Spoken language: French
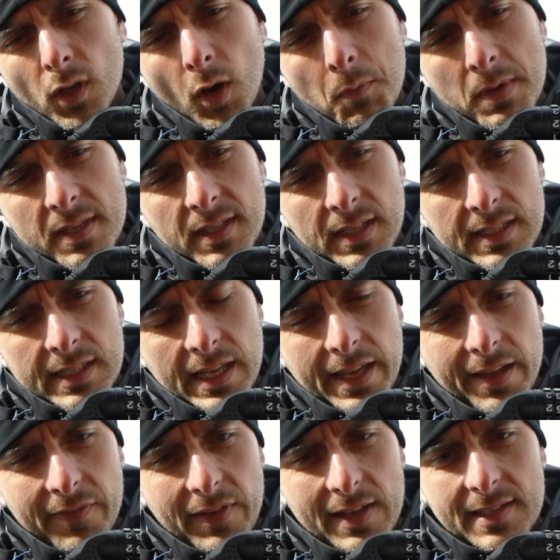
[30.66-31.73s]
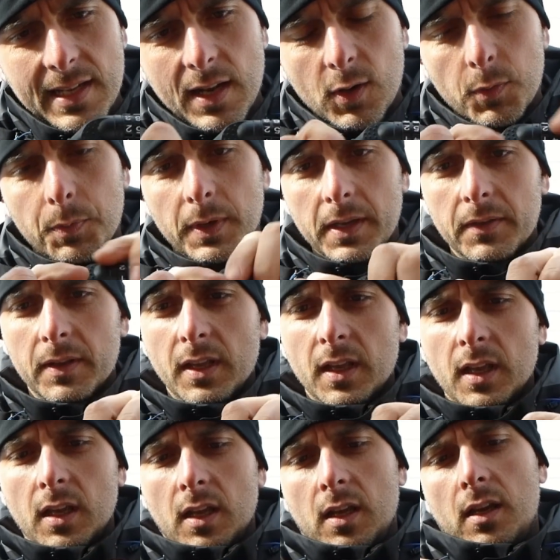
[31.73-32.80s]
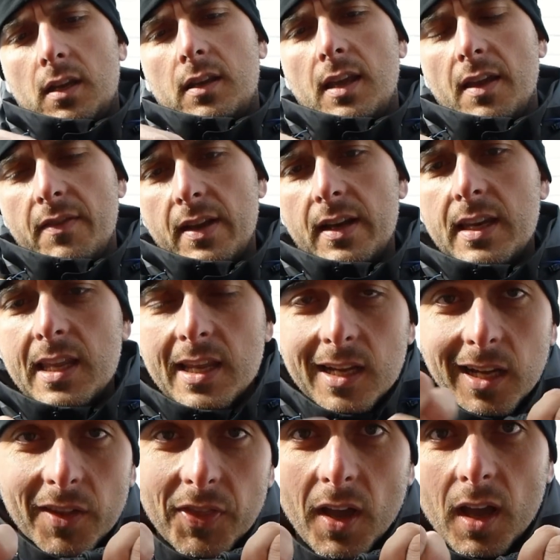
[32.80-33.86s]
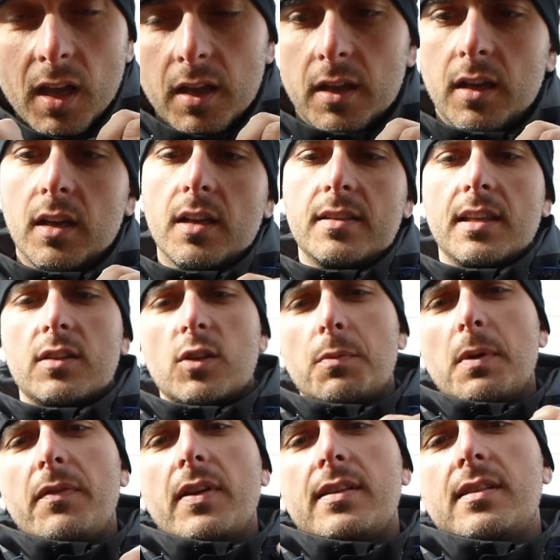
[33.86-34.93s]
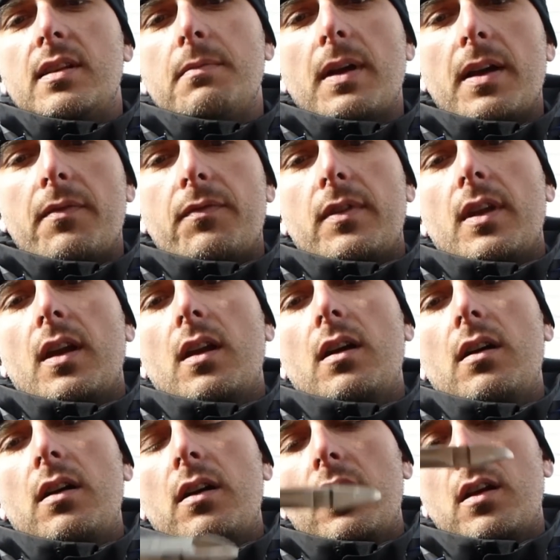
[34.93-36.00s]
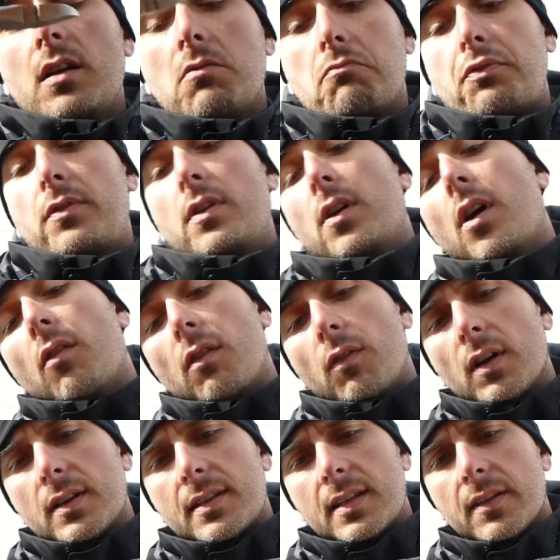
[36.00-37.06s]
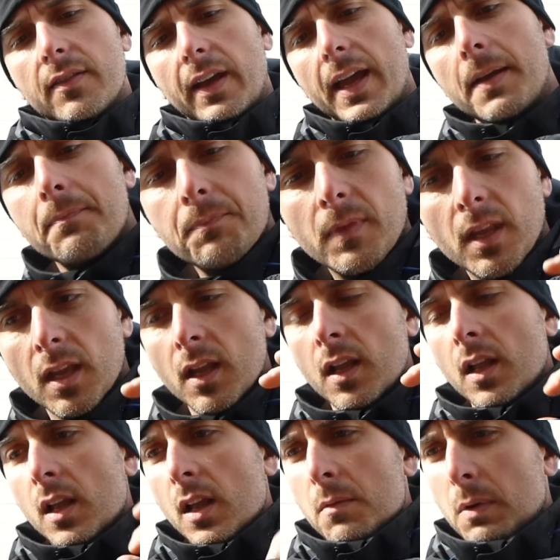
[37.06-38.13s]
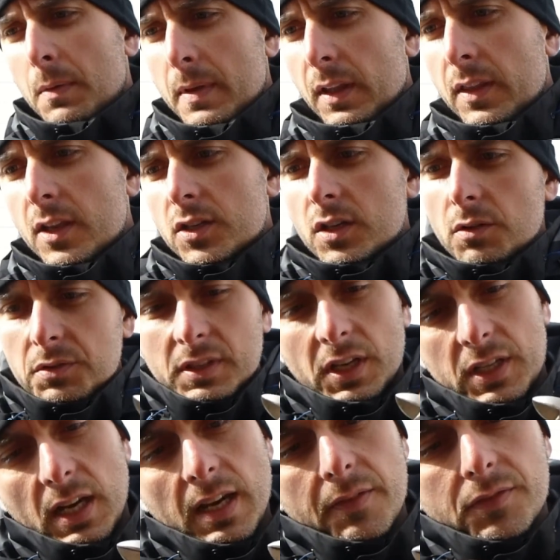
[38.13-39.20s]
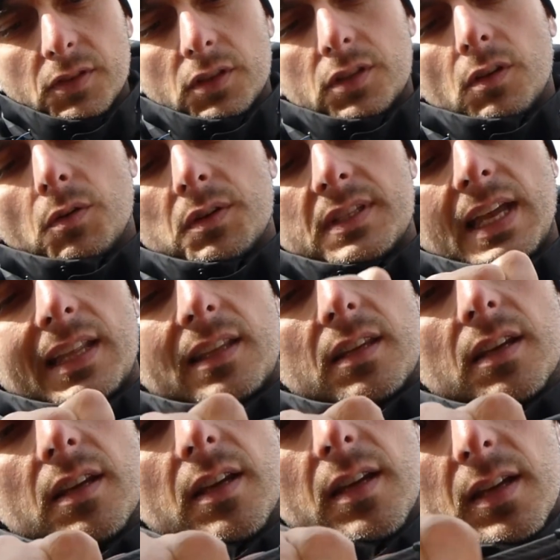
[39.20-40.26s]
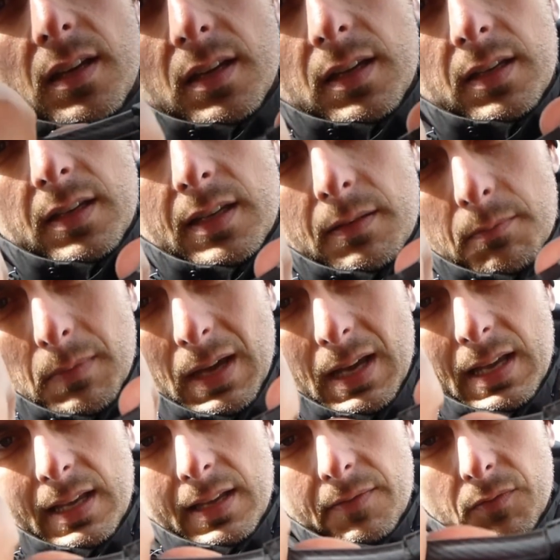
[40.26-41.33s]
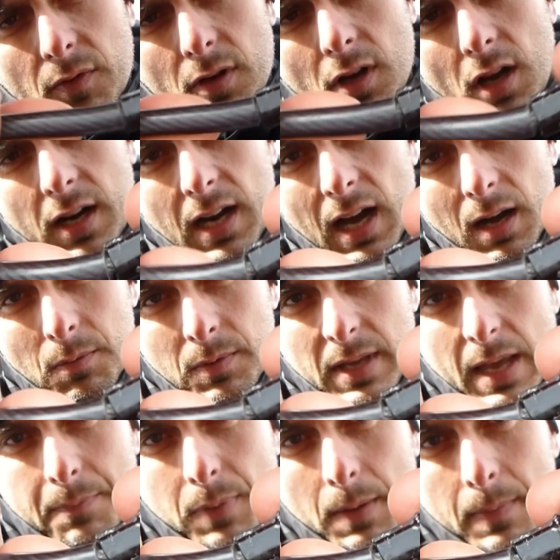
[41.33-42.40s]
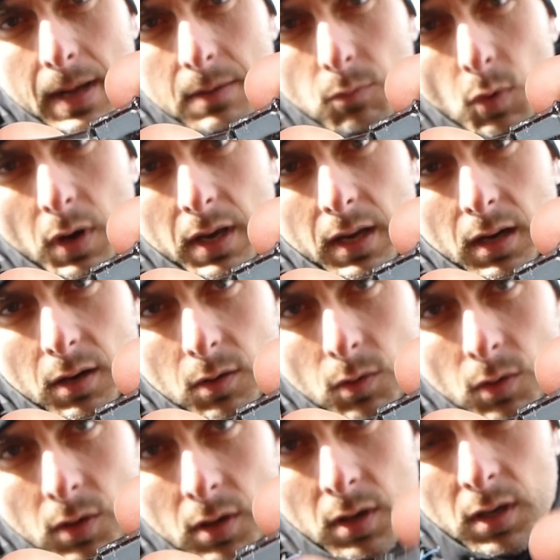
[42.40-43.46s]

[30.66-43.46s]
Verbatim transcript: On me dit que c'était facile à couper, avec des cotères, euh, ça se coupait facilement. Alors, euh, on va voir si c'est vrai. Première des choses, quand j'enlève ça, je constate que ben, le câble il est pas mal moins gros